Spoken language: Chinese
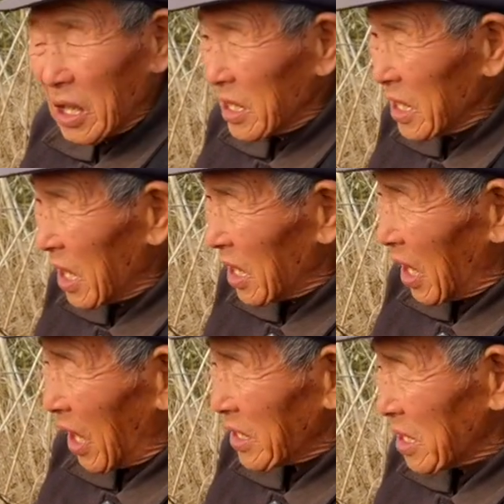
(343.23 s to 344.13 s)
哎
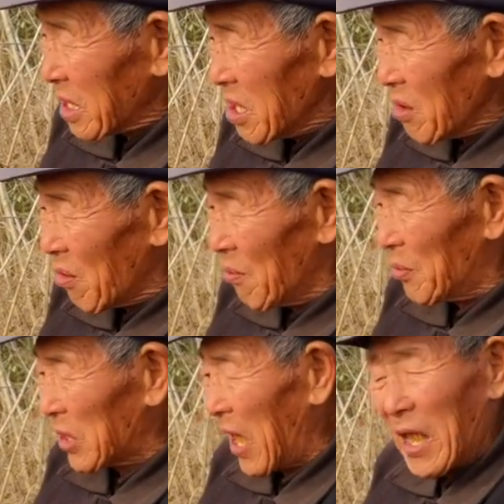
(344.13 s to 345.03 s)
呀，那生活
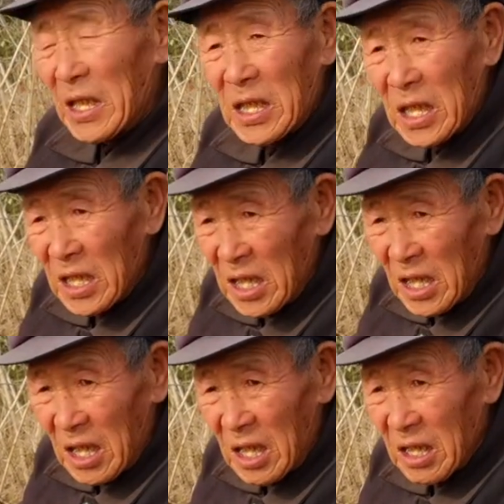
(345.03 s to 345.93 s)
不得提。